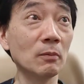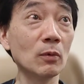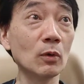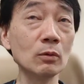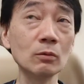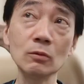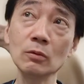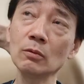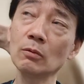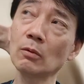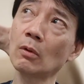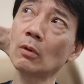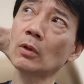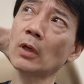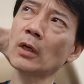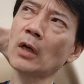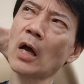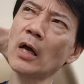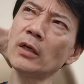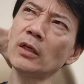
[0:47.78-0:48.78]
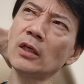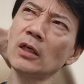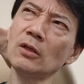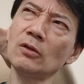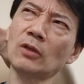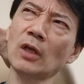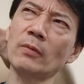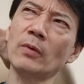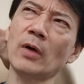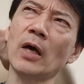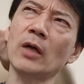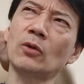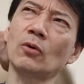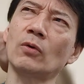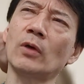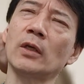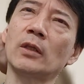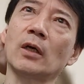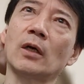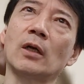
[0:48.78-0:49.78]
うん、ハイヒール多分履いてお
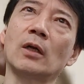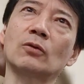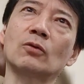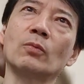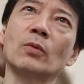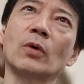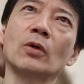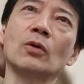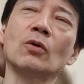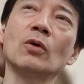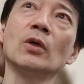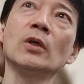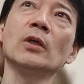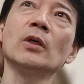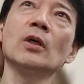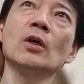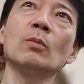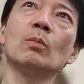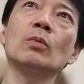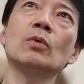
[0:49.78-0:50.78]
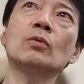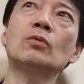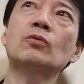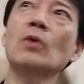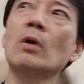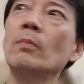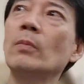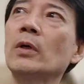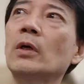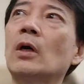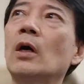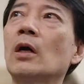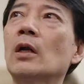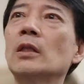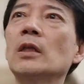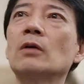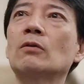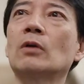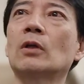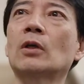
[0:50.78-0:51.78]
られたからと思うけど、僕とあんまり変わら
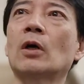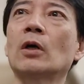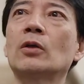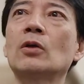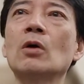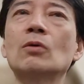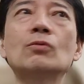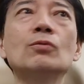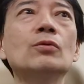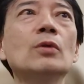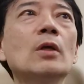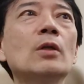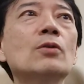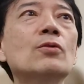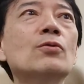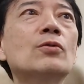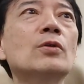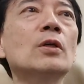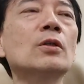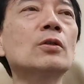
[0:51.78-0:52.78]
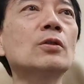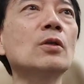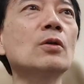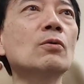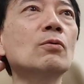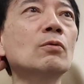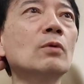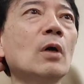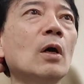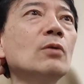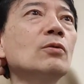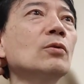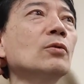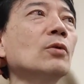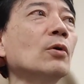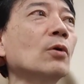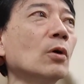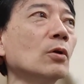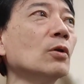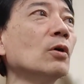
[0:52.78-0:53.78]
ないぐらいだから、170センチ前後ぐらいあるんじゃ
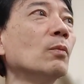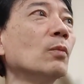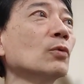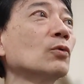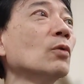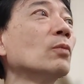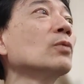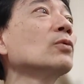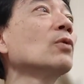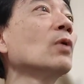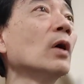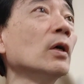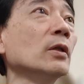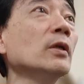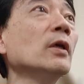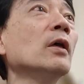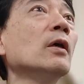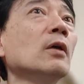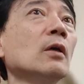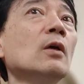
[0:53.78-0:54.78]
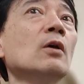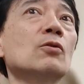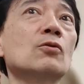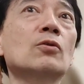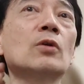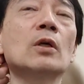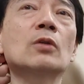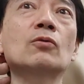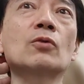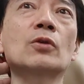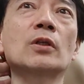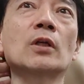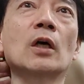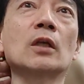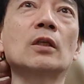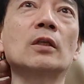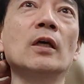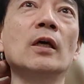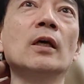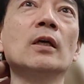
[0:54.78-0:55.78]
ないかな、もともとがね。スラッとした方
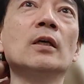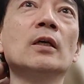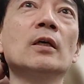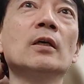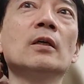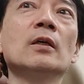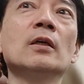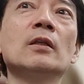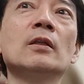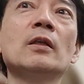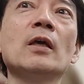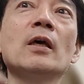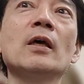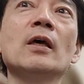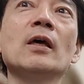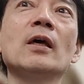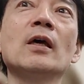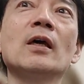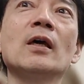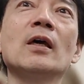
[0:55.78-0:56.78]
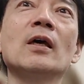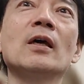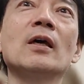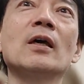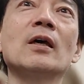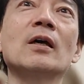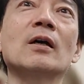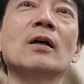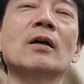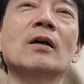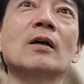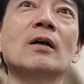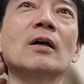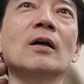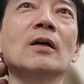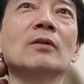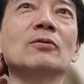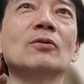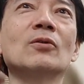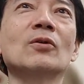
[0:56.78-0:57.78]
で。で
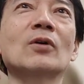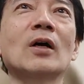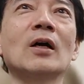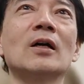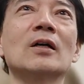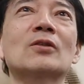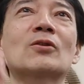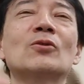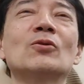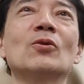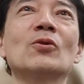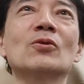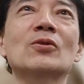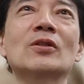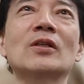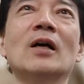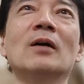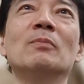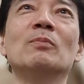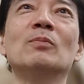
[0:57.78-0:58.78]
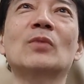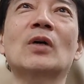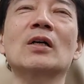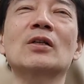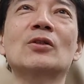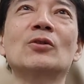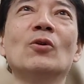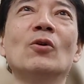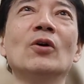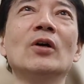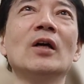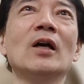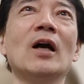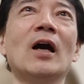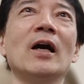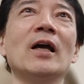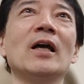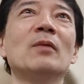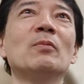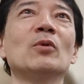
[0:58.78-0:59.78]
あの加圧のさ昔の
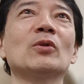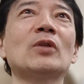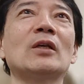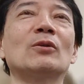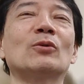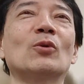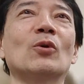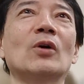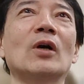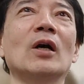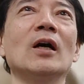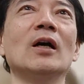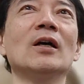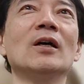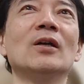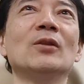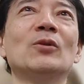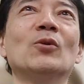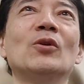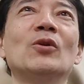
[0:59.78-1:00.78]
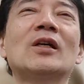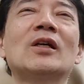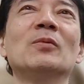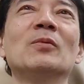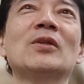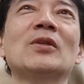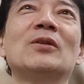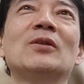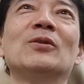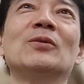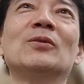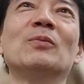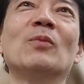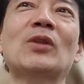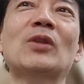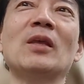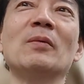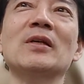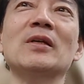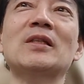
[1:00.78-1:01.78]
あやモデルとかのりかモデル持っ
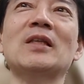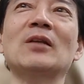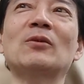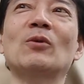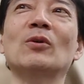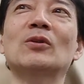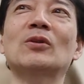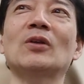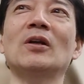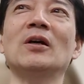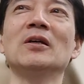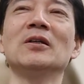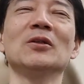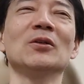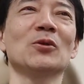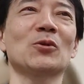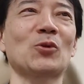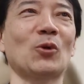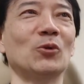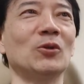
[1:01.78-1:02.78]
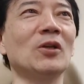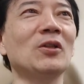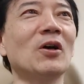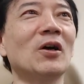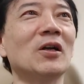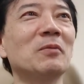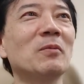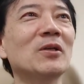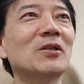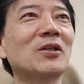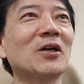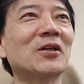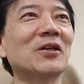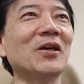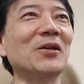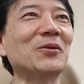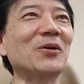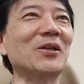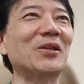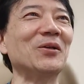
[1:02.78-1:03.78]
てましたとか言ったら「そんなのありましたっ
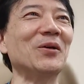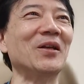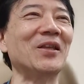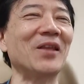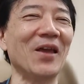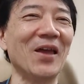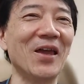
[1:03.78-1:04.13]
け?」とかって言われ